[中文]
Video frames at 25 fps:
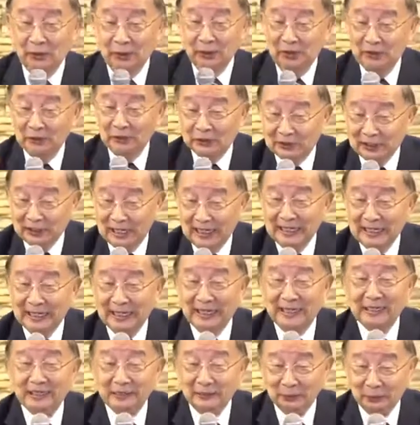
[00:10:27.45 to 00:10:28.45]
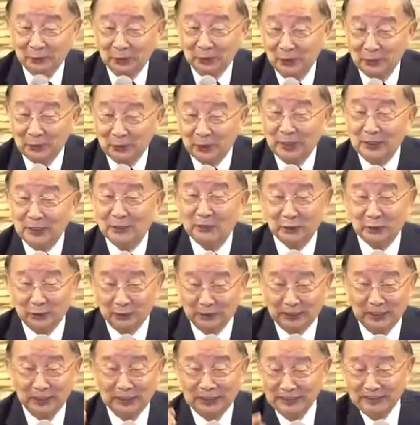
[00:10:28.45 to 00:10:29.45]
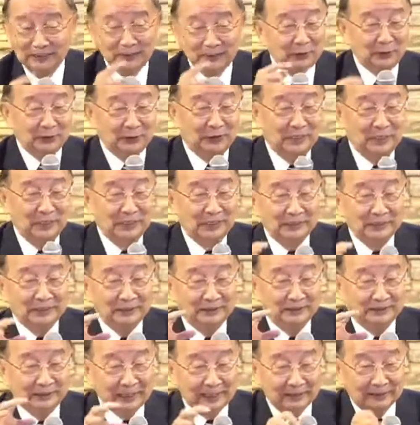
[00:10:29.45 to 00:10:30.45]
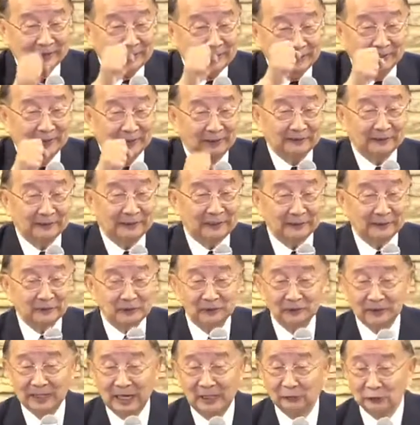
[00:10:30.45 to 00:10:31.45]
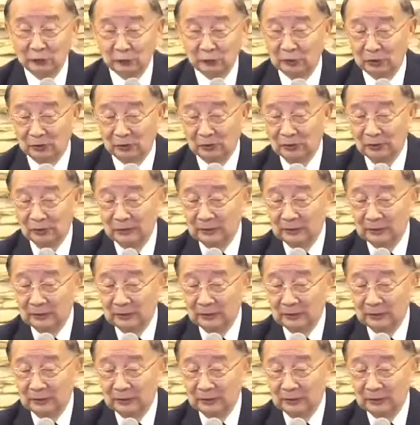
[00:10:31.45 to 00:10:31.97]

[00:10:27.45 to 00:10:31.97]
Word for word: 邪灵污鬼就可能去 take care take control。